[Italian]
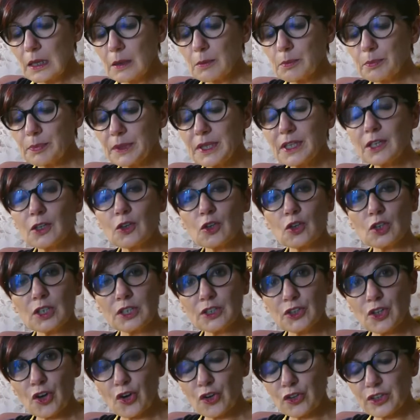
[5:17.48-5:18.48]

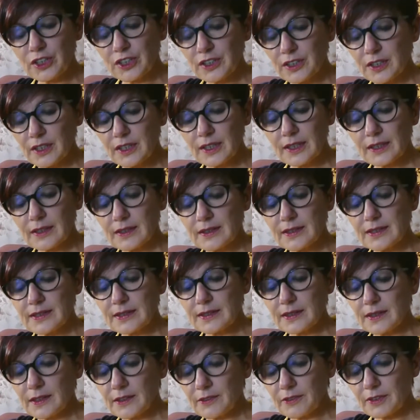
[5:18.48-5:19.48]
piccoli doni ricchi di
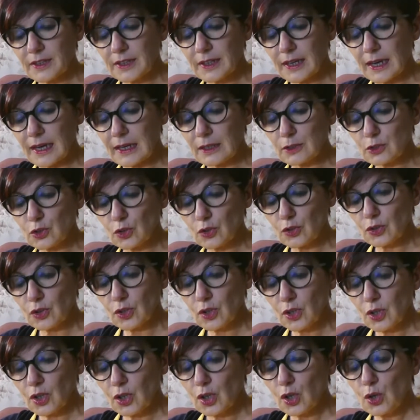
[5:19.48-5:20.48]
significato.
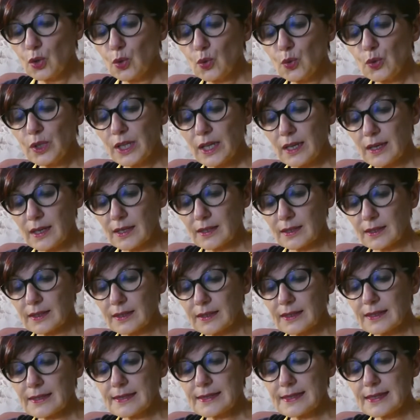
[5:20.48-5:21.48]
Lui è la
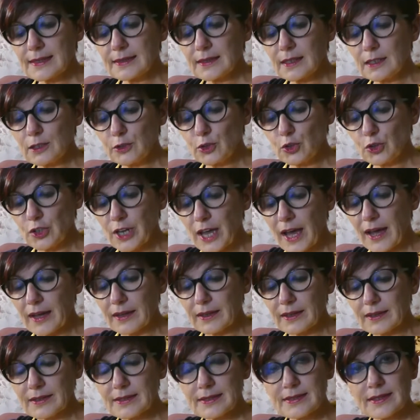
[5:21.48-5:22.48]
ricchezza del
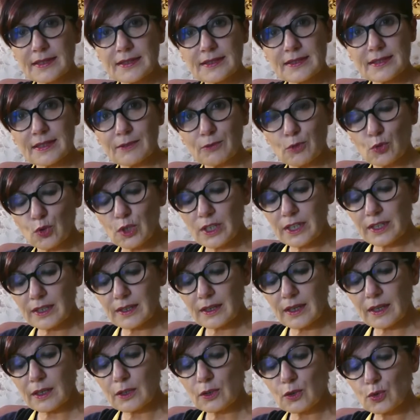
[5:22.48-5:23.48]
donare senza
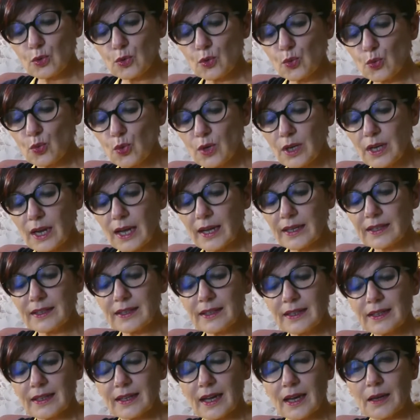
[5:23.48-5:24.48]
volere nulla
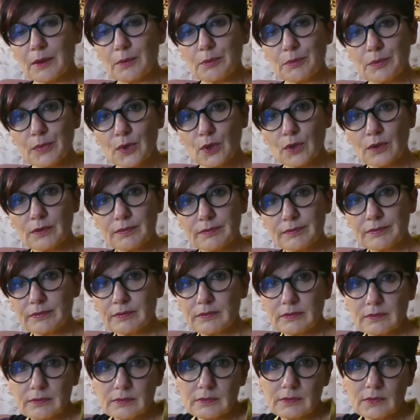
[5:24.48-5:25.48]
in cambio.
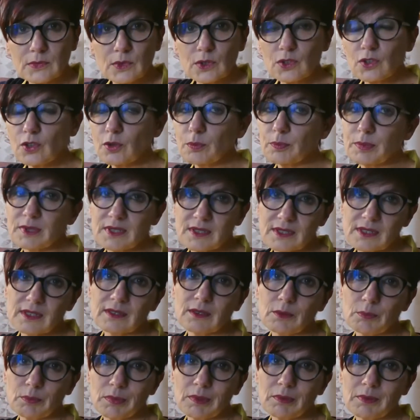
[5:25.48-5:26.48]
Io ho
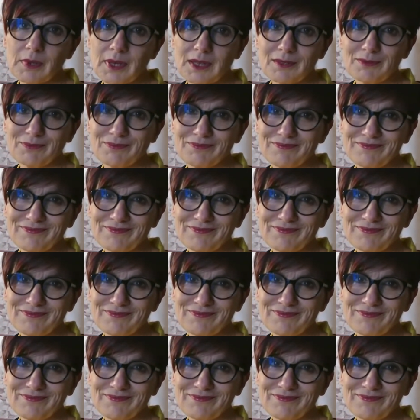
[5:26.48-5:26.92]
pensato a papà